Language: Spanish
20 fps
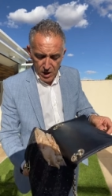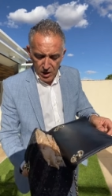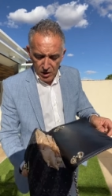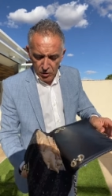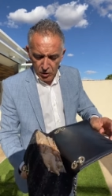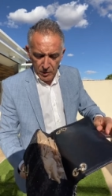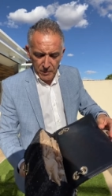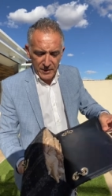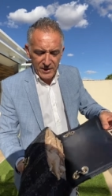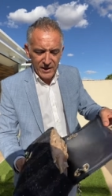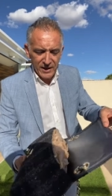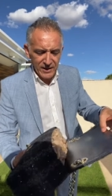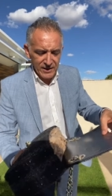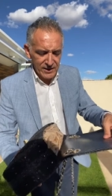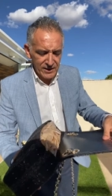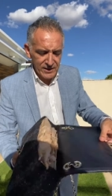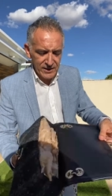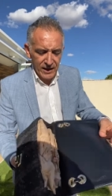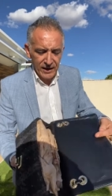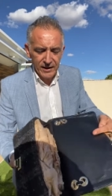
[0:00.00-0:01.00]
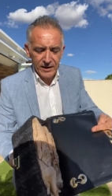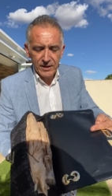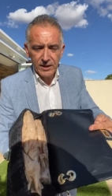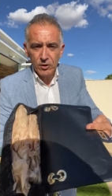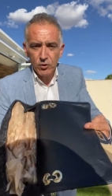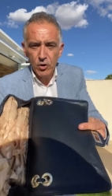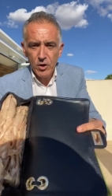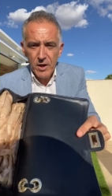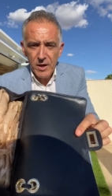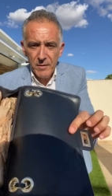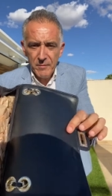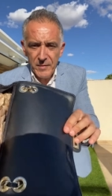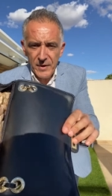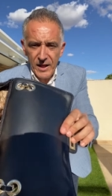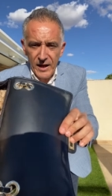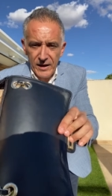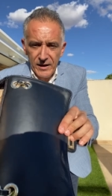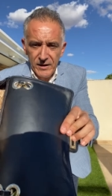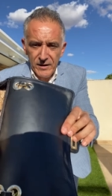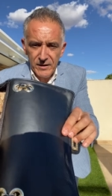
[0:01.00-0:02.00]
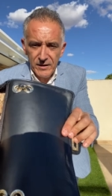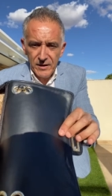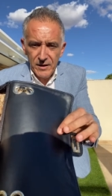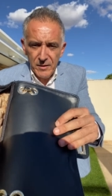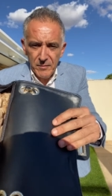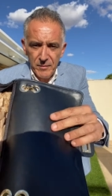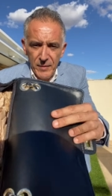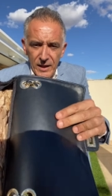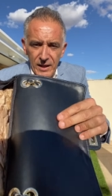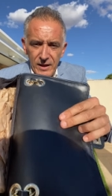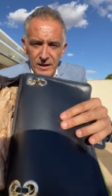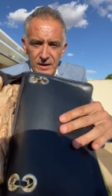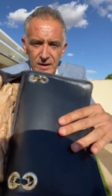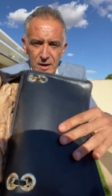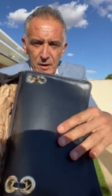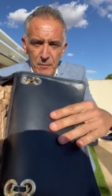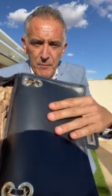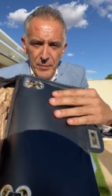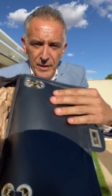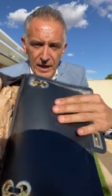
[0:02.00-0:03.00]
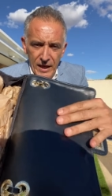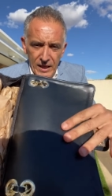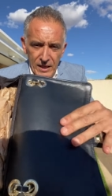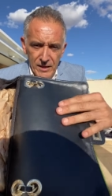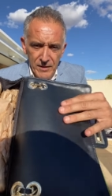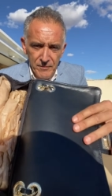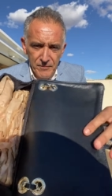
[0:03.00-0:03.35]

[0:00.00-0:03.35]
Lo que pasa es que este está relleno. Mirad, ¿vale? Piel.